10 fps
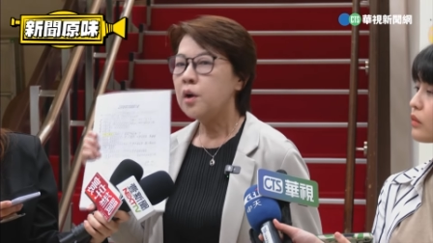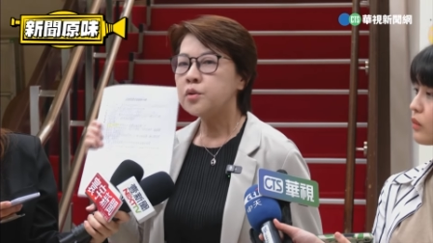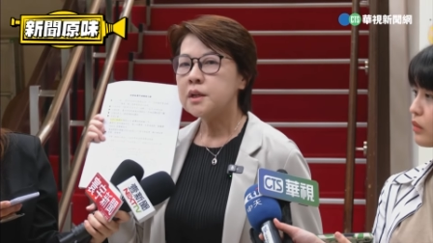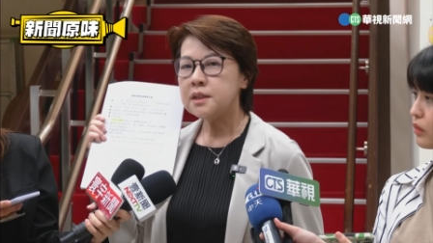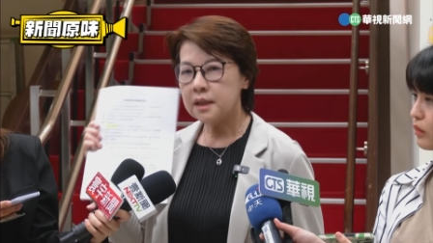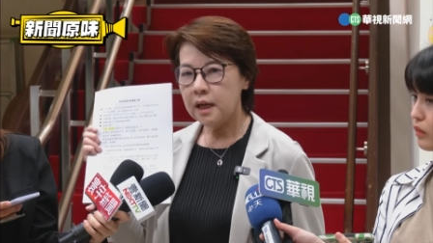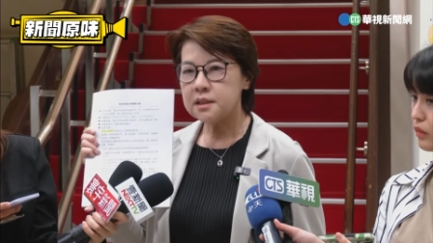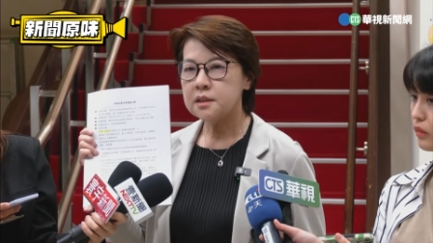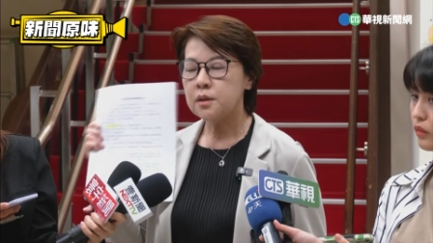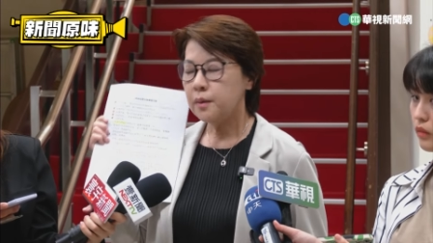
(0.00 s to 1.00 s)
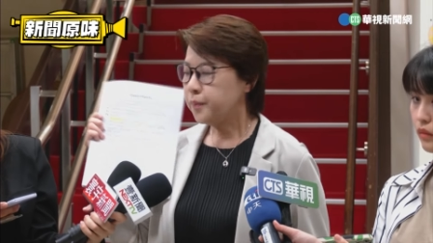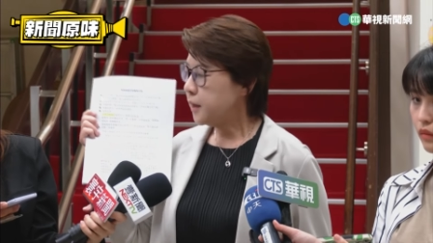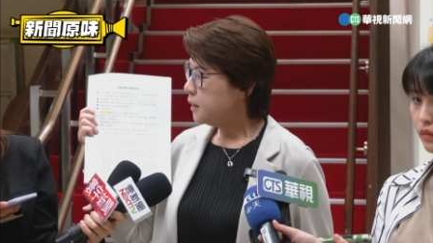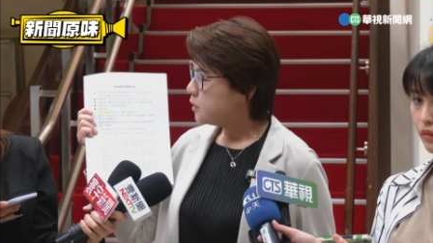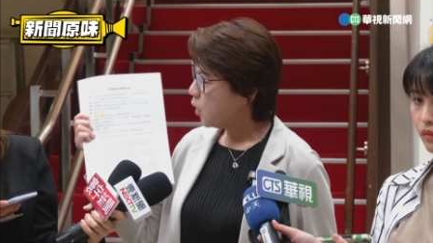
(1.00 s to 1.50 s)
所以这个案子
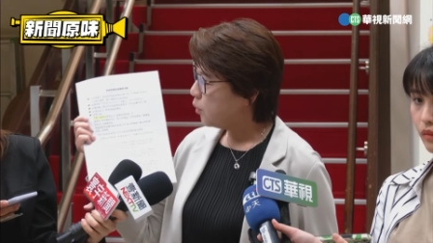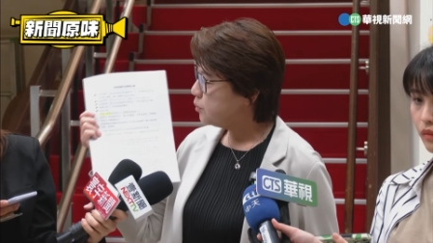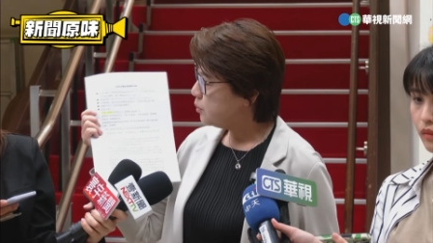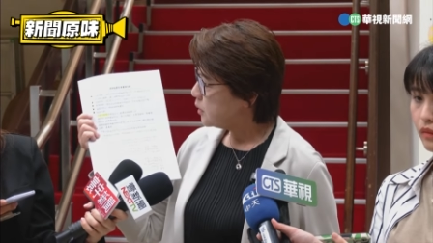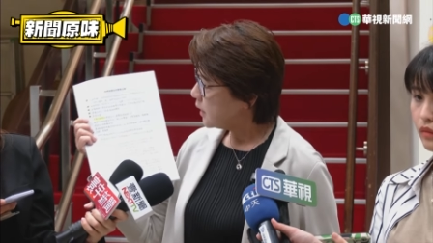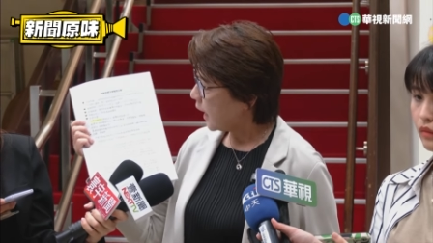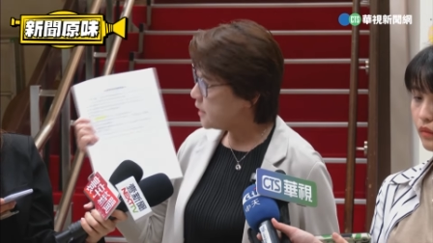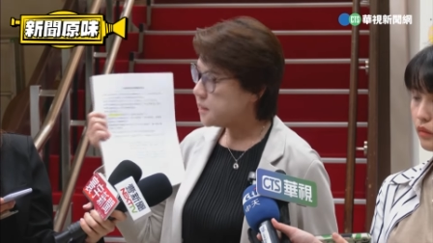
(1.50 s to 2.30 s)
从开